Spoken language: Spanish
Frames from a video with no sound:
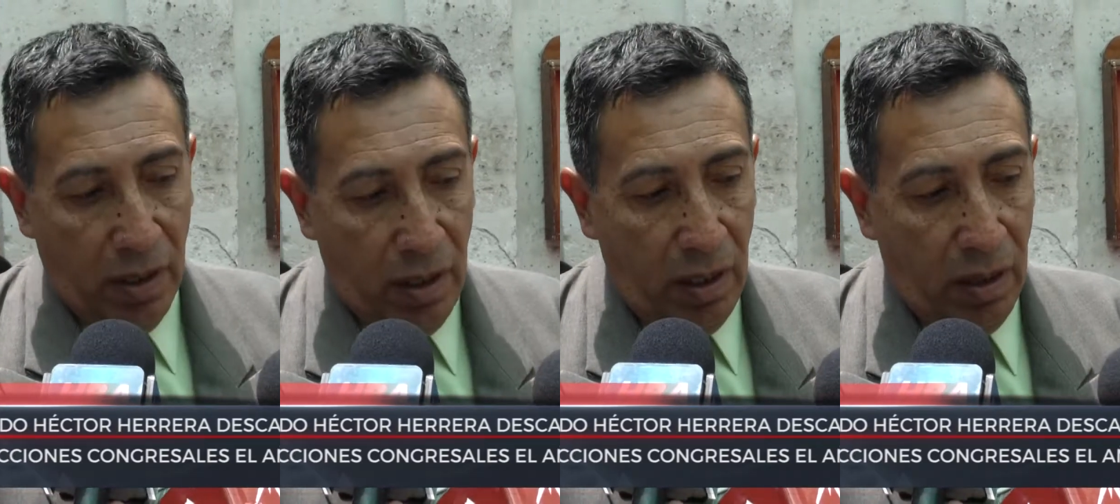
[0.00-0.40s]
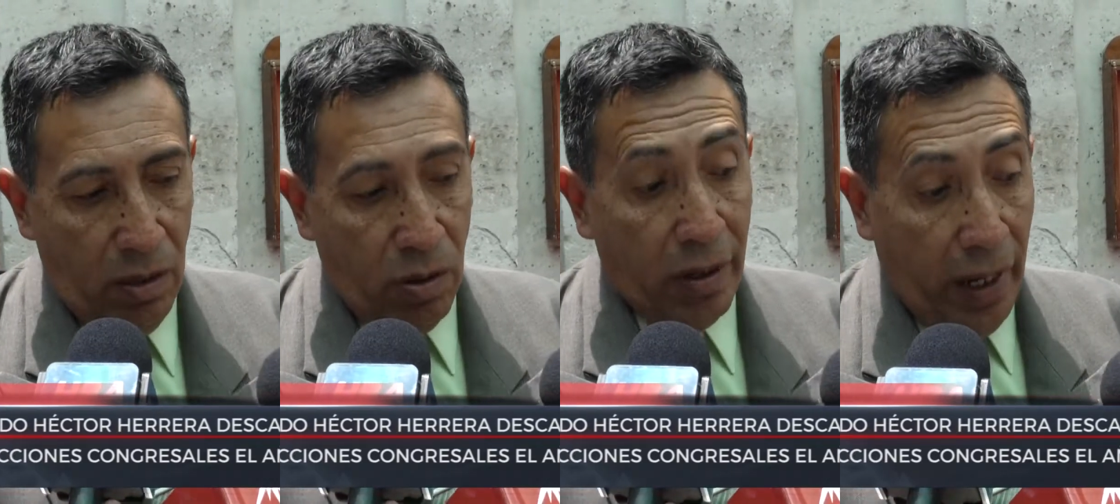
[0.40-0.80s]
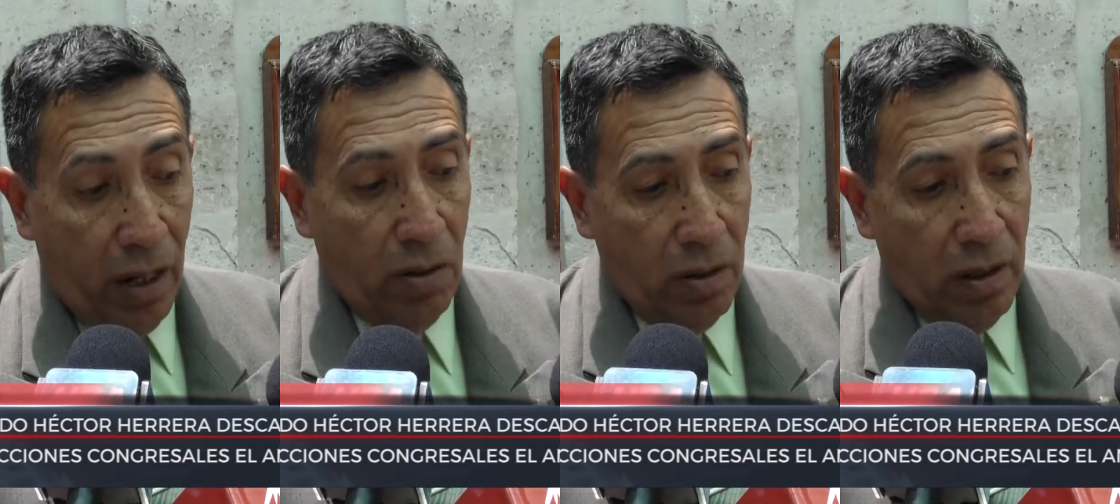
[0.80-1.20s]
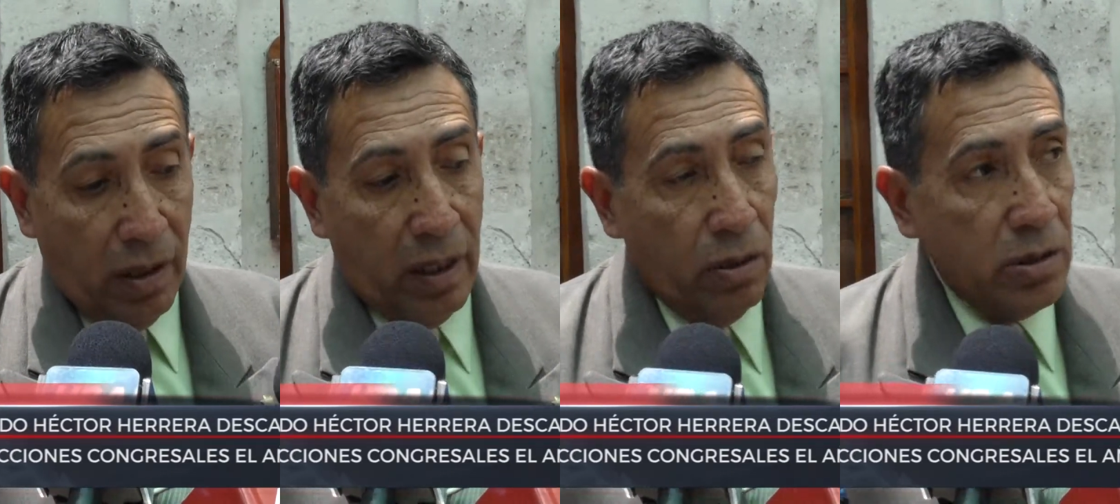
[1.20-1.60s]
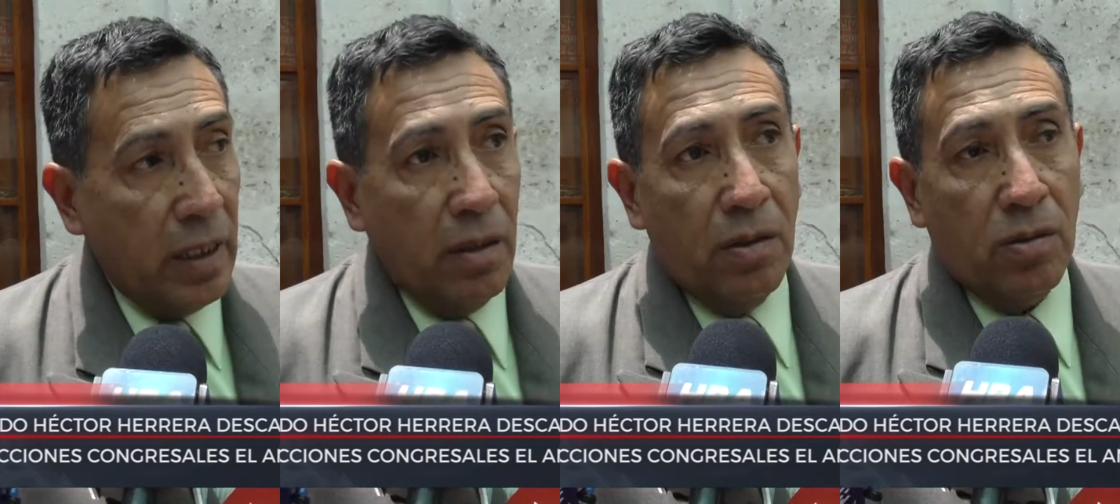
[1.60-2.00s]
y yo creo que no
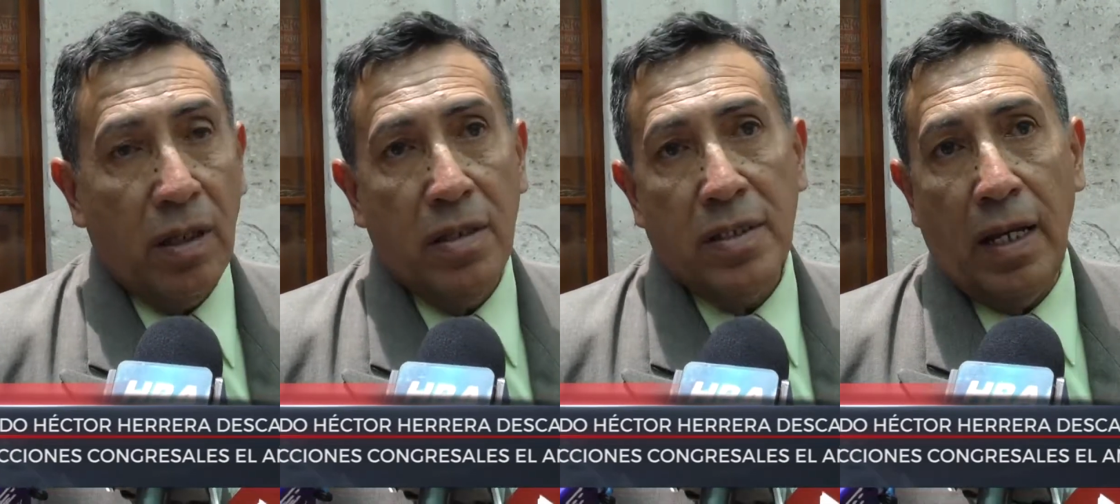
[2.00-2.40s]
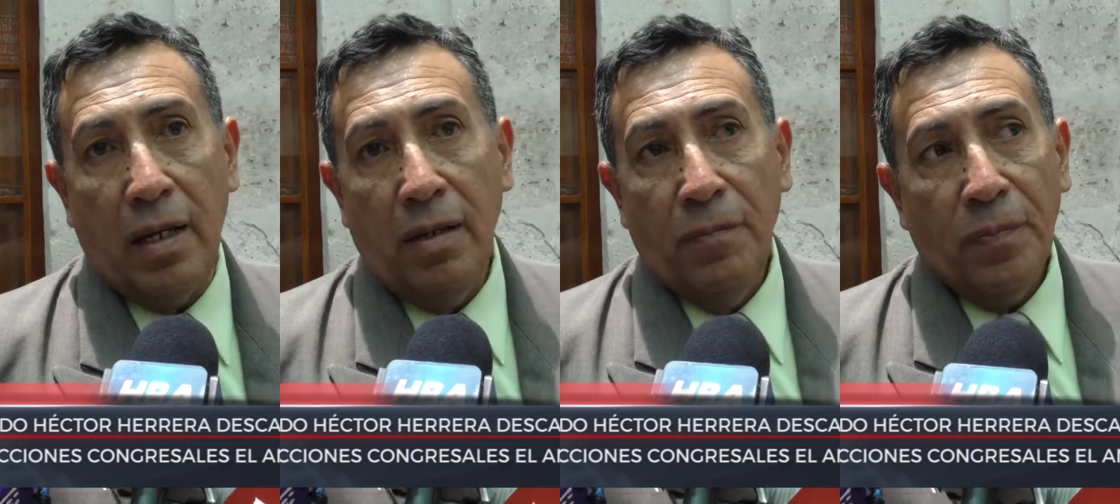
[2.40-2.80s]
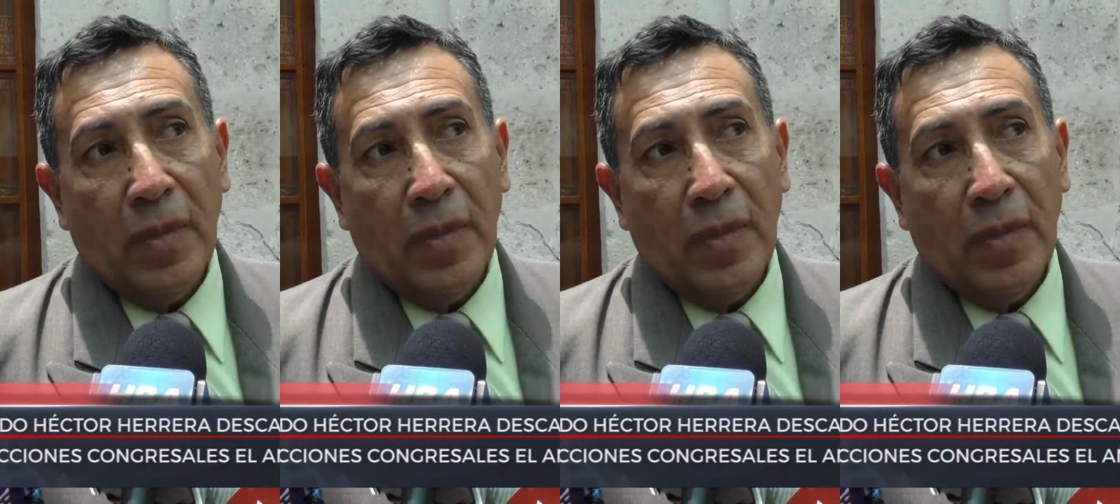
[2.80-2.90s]
se debe utilizar